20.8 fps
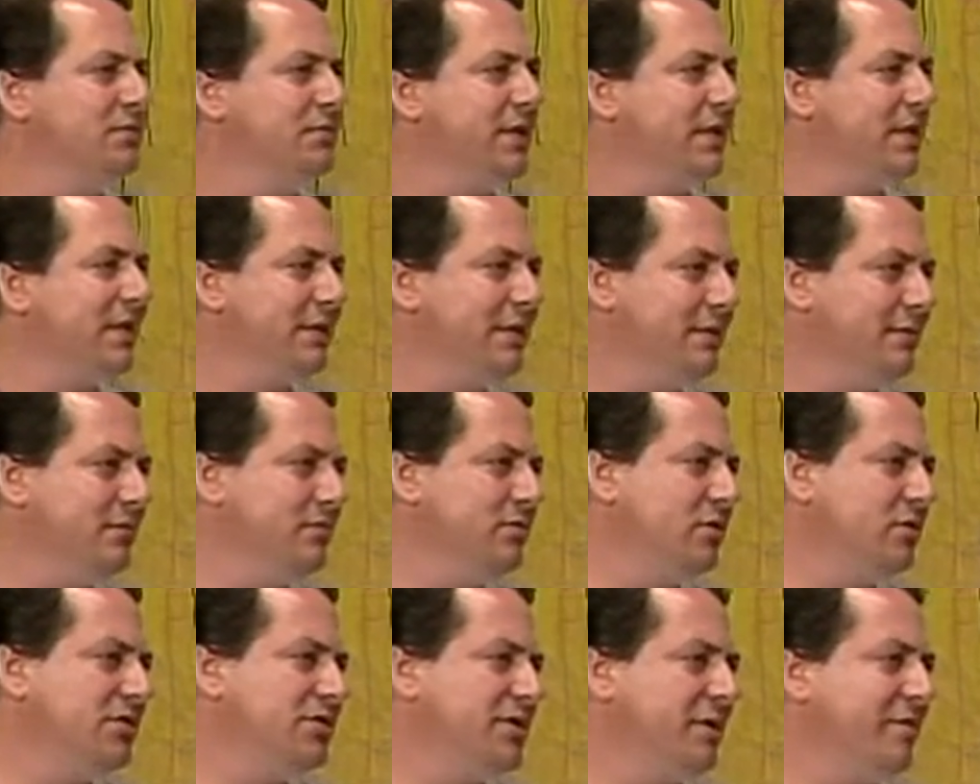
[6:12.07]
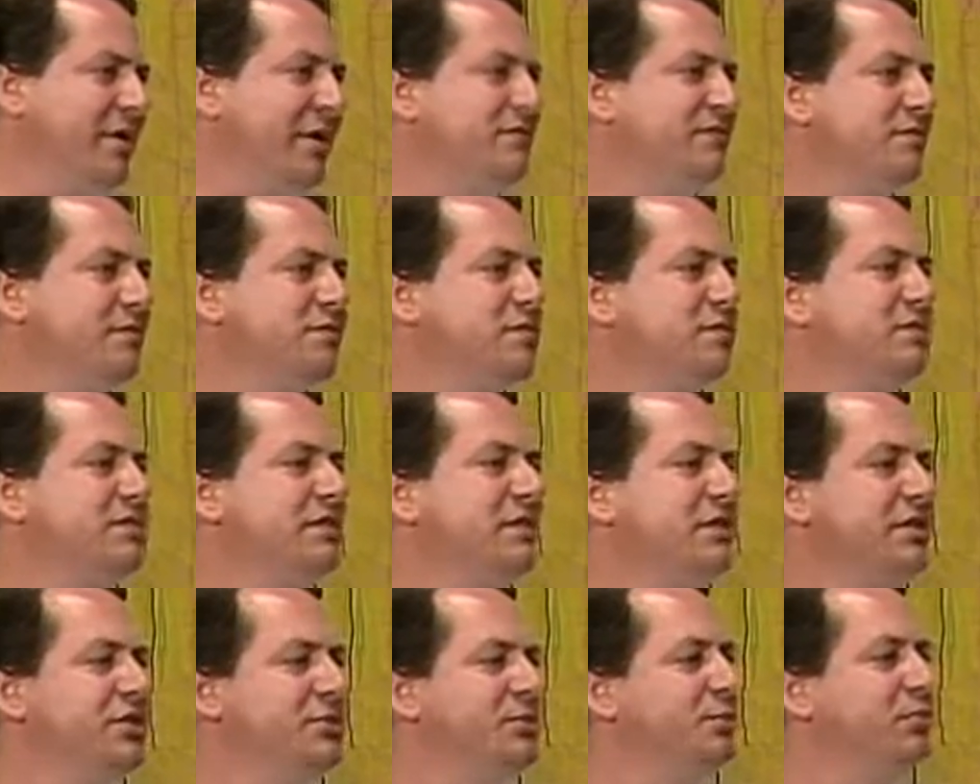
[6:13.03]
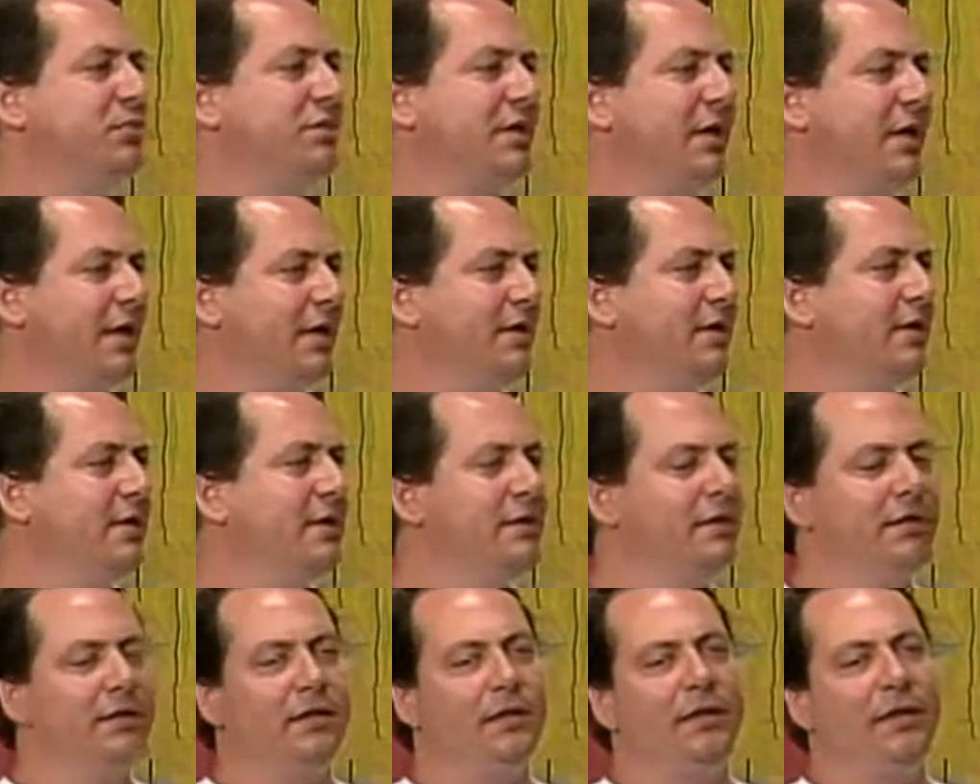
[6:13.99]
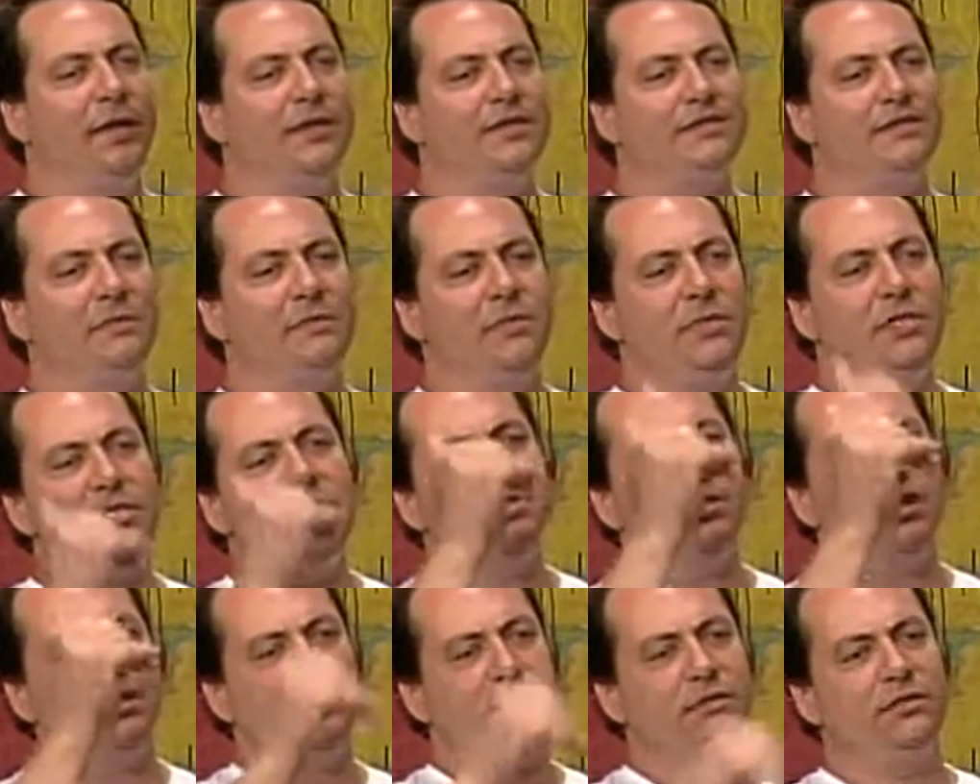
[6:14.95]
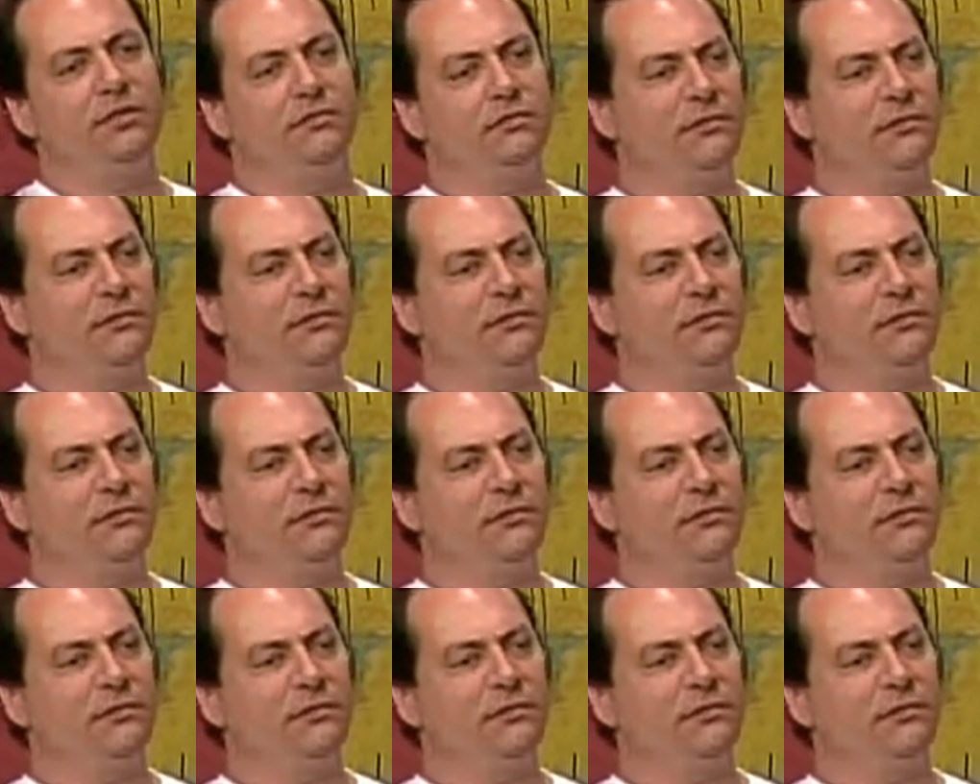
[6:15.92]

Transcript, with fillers: Né? Nós jamais vamos conseguir disputar eh, essa mídia né?